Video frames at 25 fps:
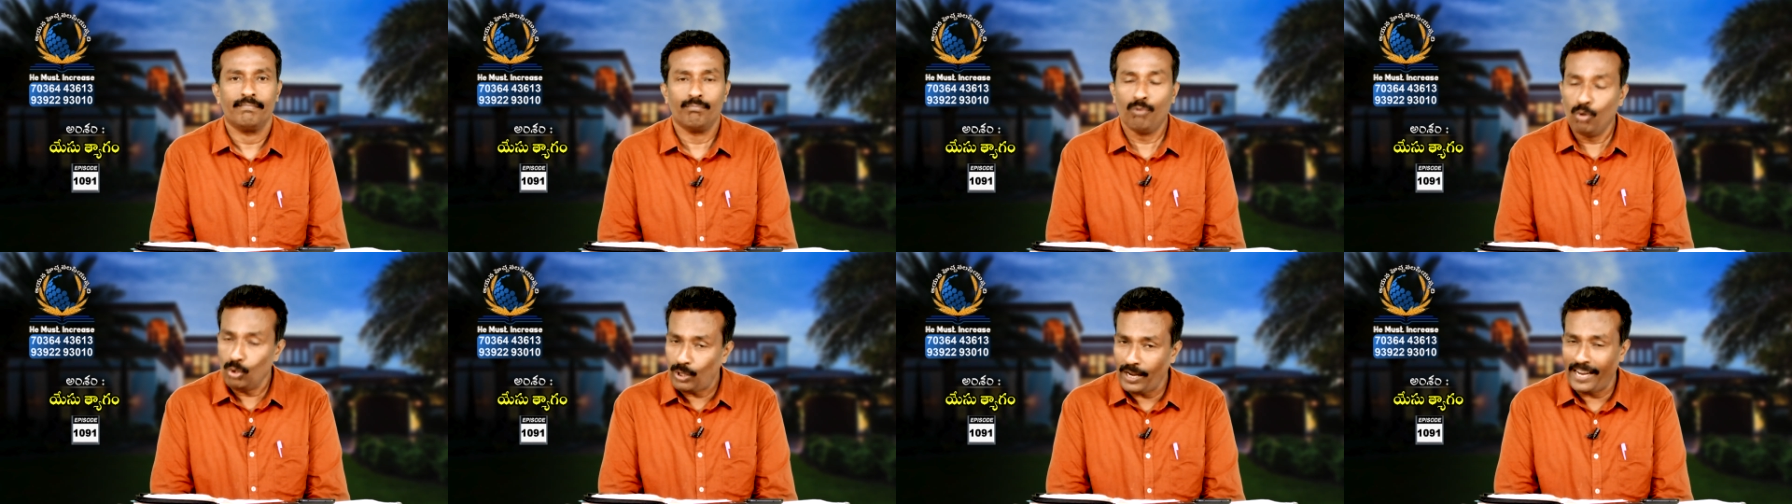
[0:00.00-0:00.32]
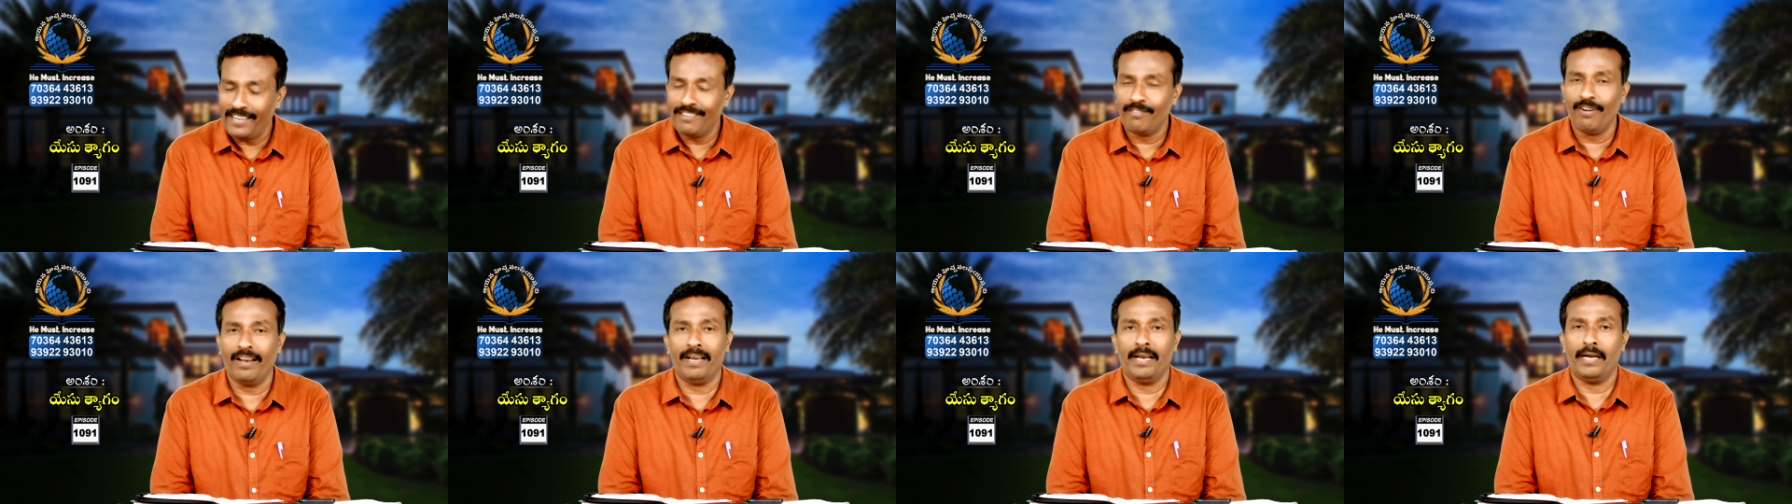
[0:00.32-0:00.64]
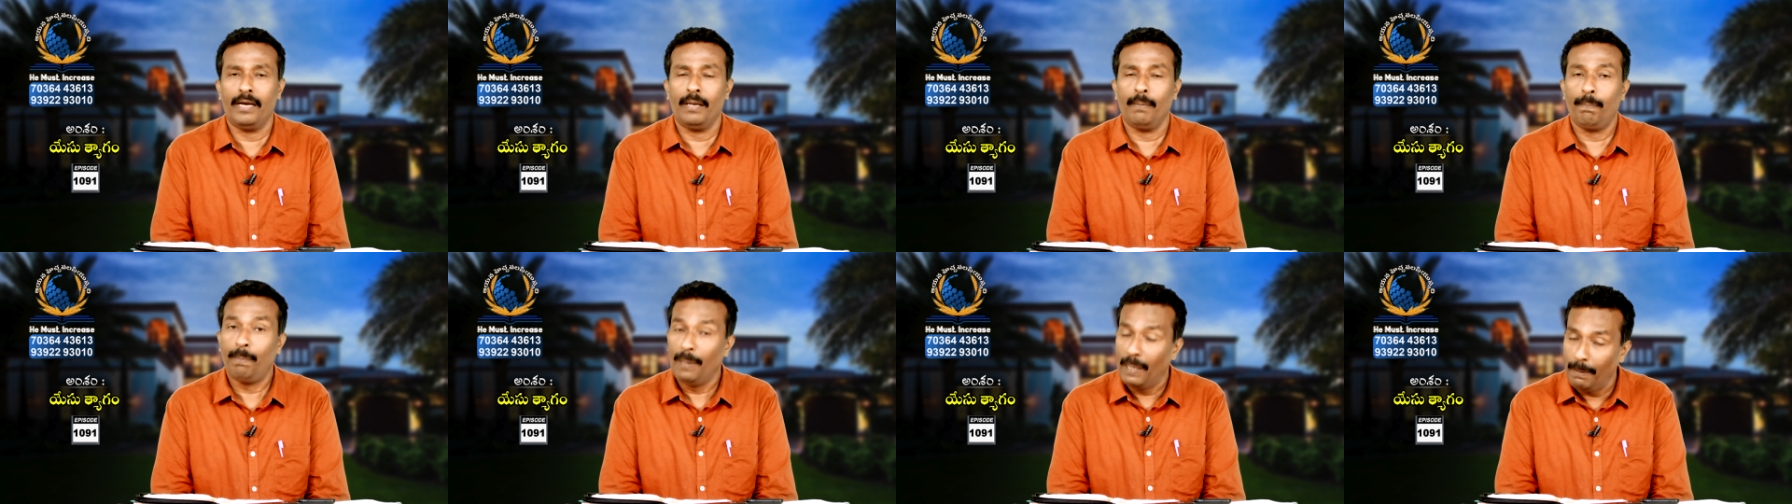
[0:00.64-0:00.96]
భూటాన్కి
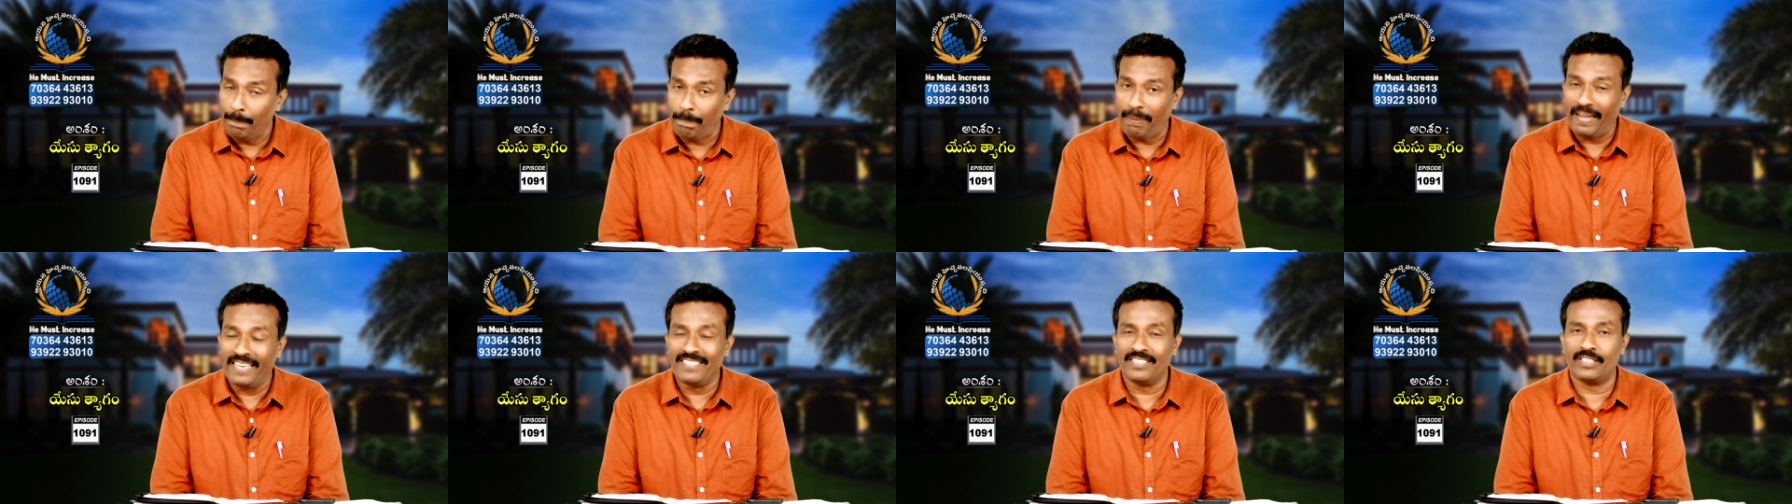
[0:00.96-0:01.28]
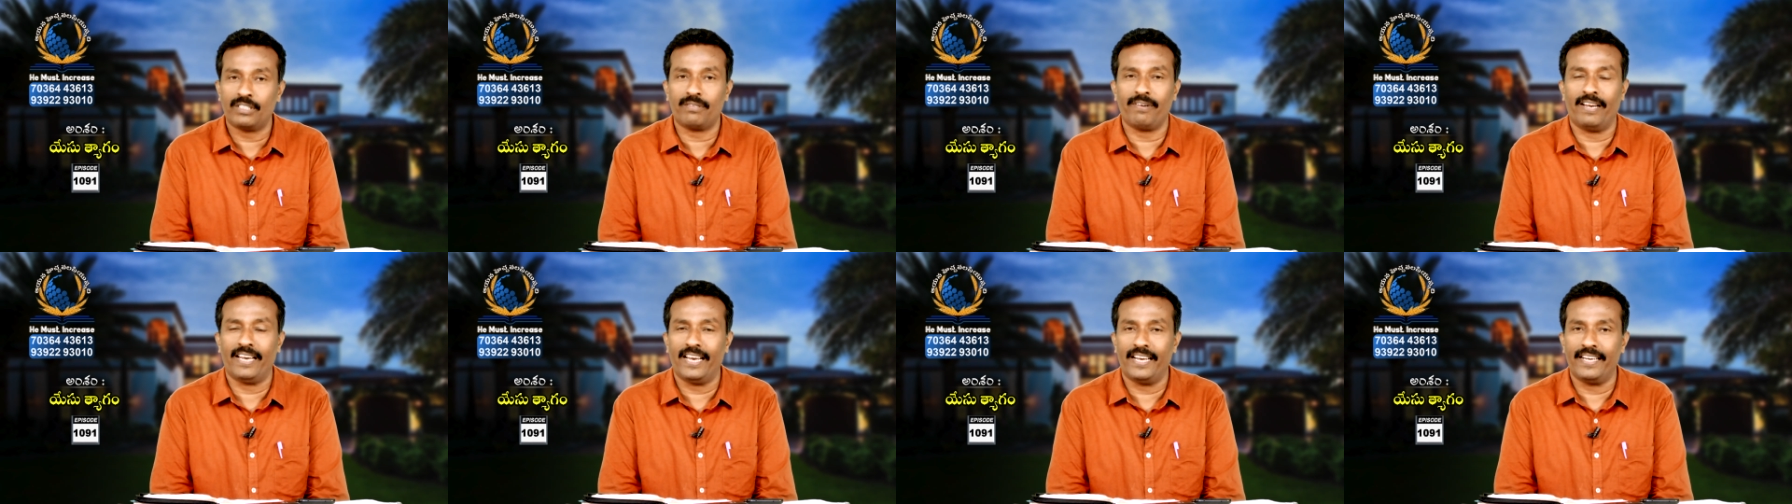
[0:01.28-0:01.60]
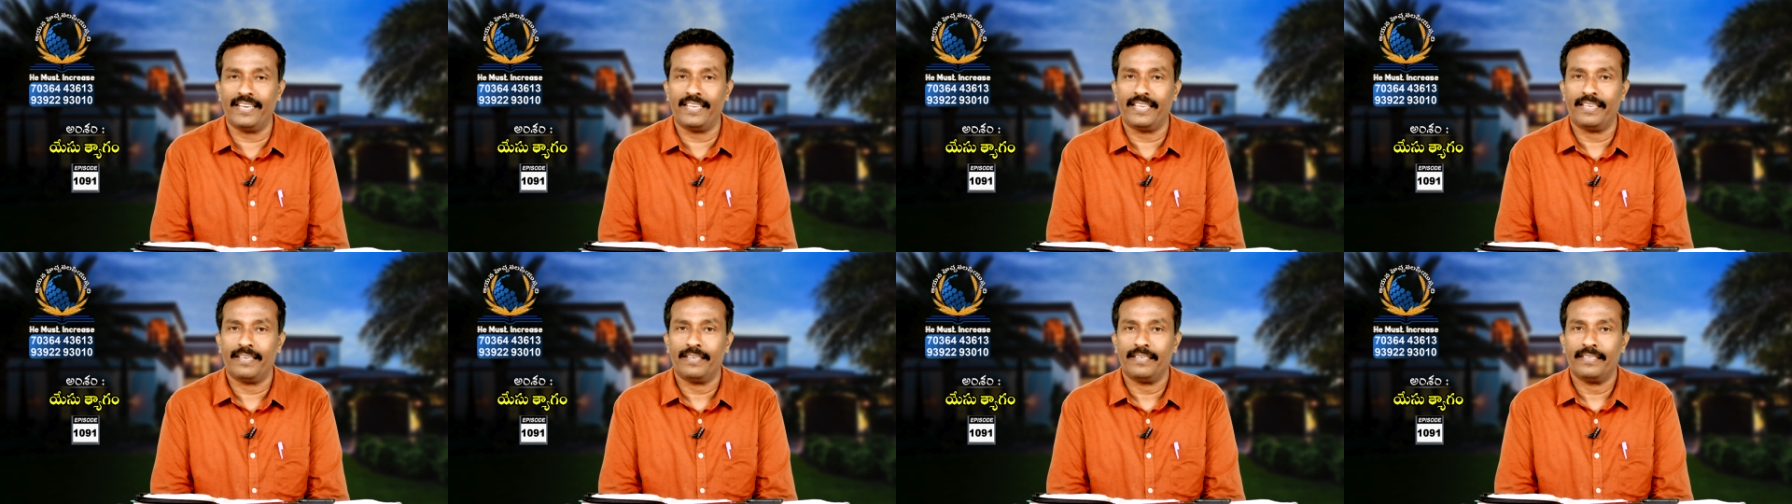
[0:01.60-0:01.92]
వెళ్ళండి ఫిలిప్పైన్స్కి
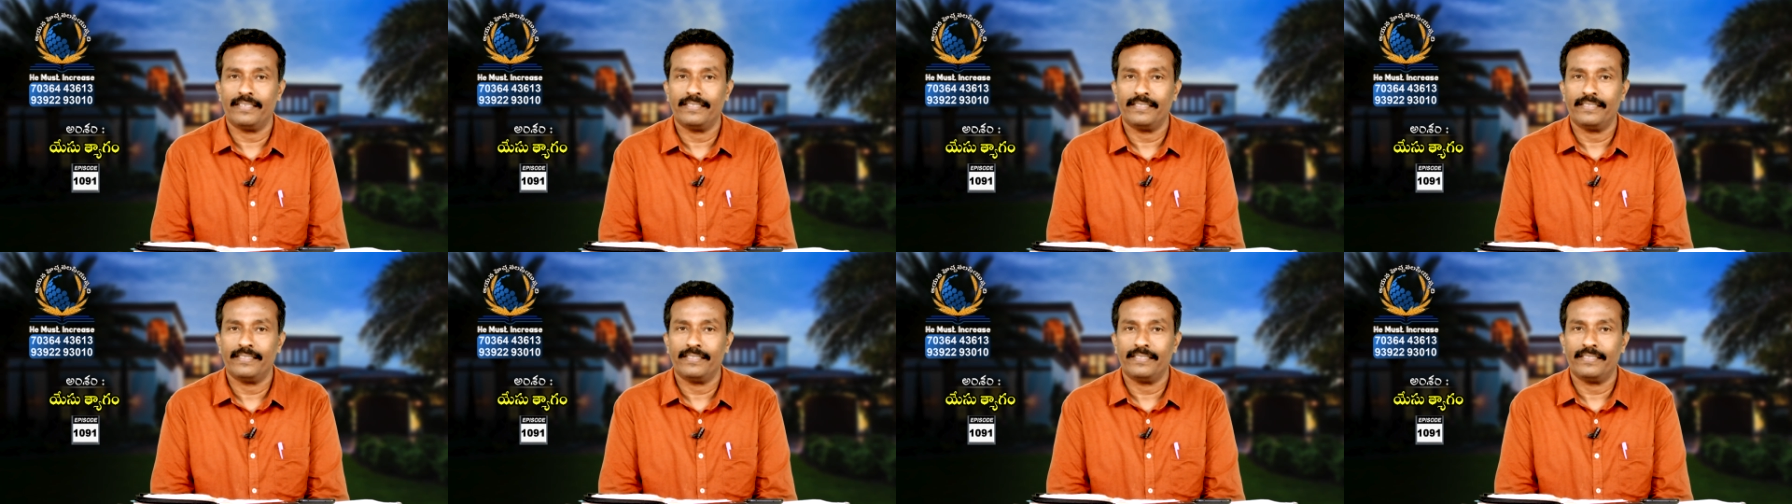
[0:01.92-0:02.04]
వెళ్ళండి